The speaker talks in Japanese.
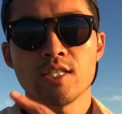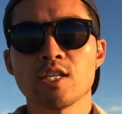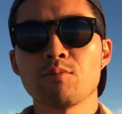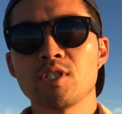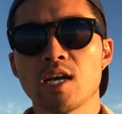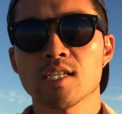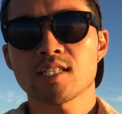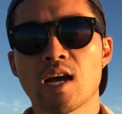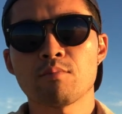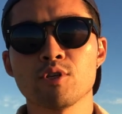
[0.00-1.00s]
ちなみに明
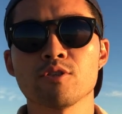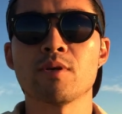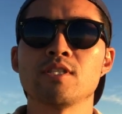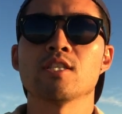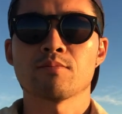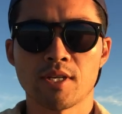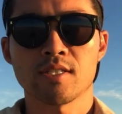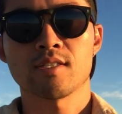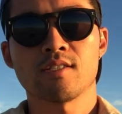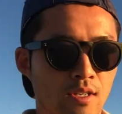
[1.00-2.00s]
日ブリスベンに行きま
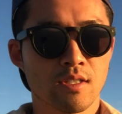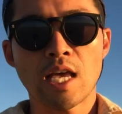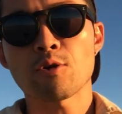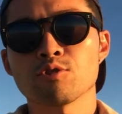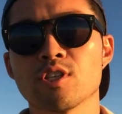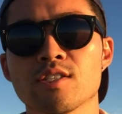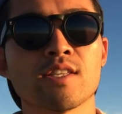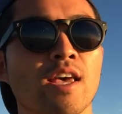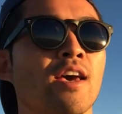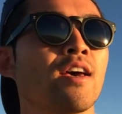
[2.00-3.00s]
す。最後にで
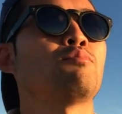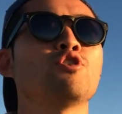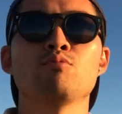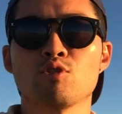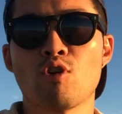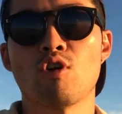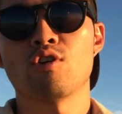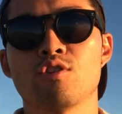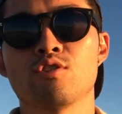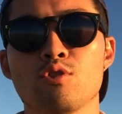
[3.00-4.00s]
すね、ブルームの
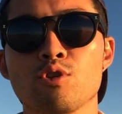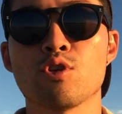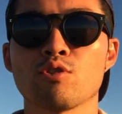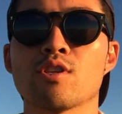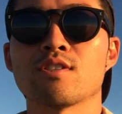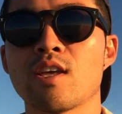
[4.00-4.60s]
夕日をです